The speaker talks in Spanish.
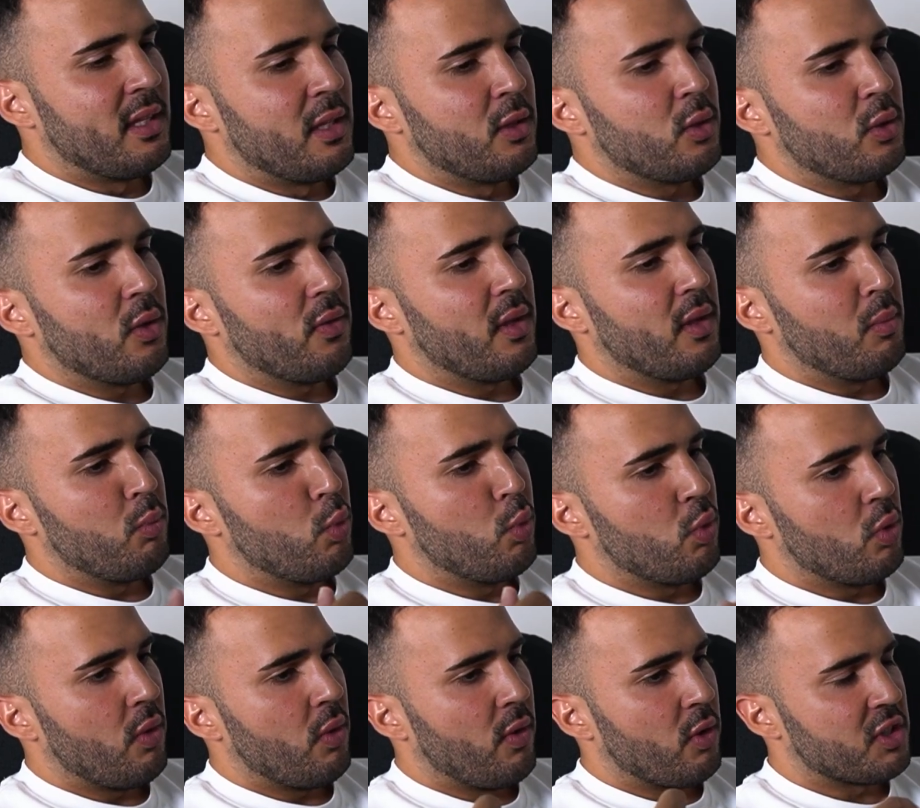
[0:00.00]
¿Dentro del
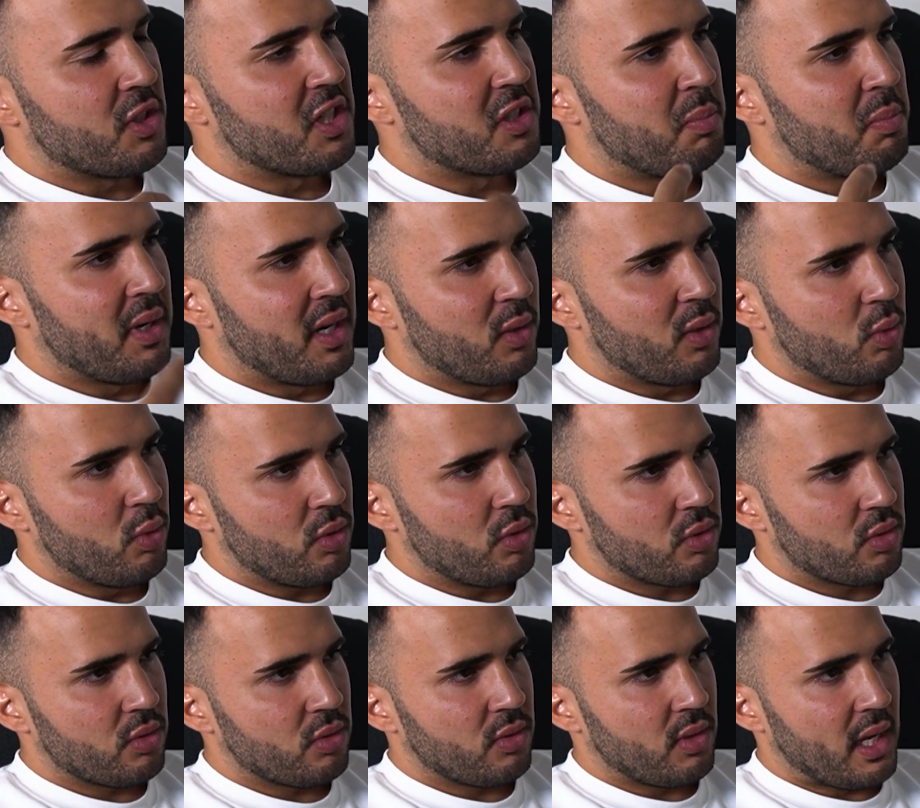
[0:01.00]
mundo de los espíritus
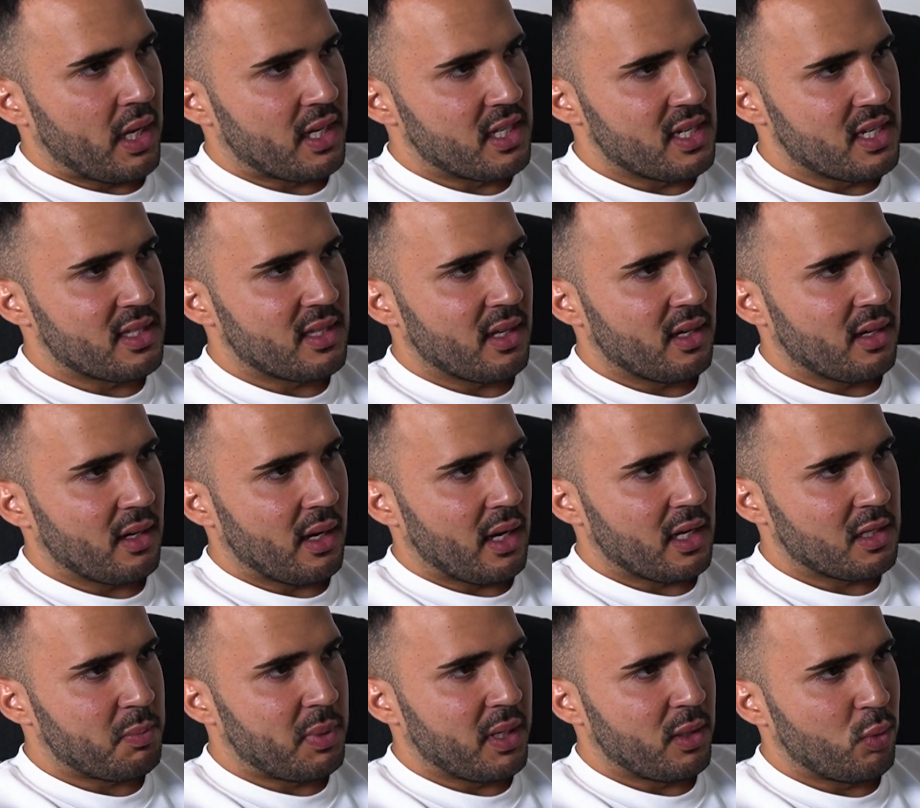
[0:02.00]
existen
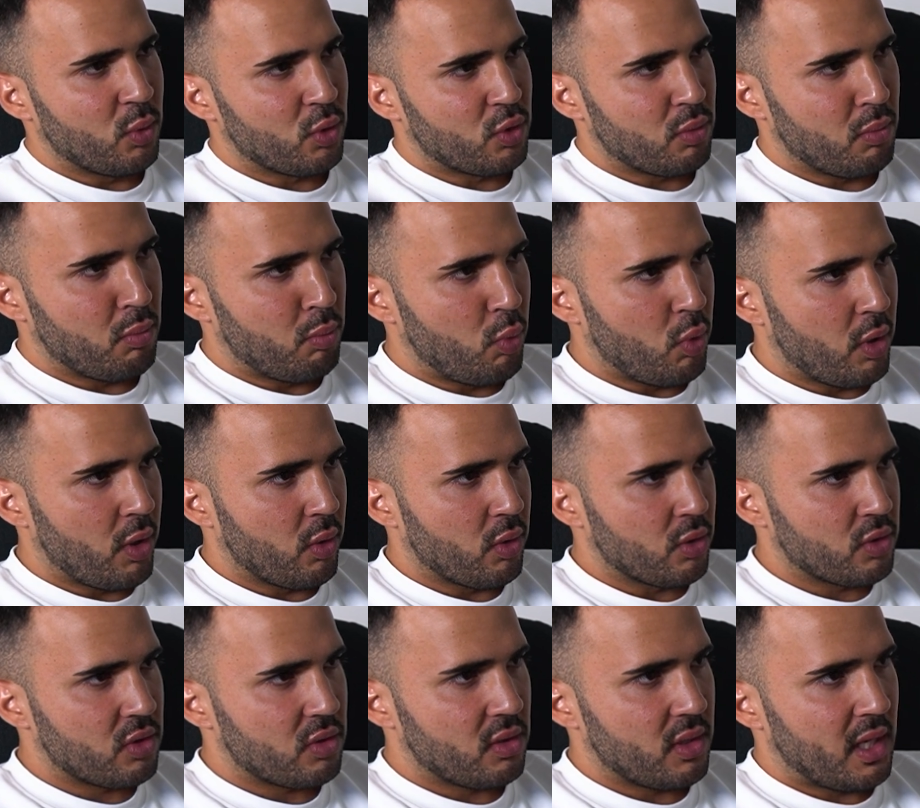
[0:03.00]
espíritus
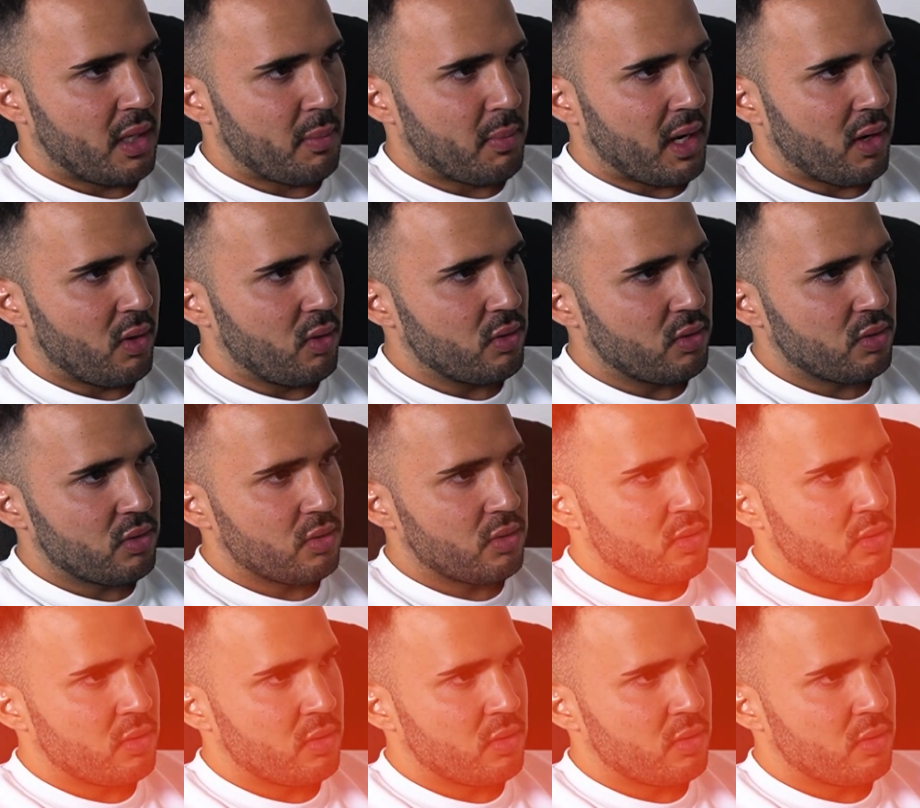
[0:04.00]
buenos y malos?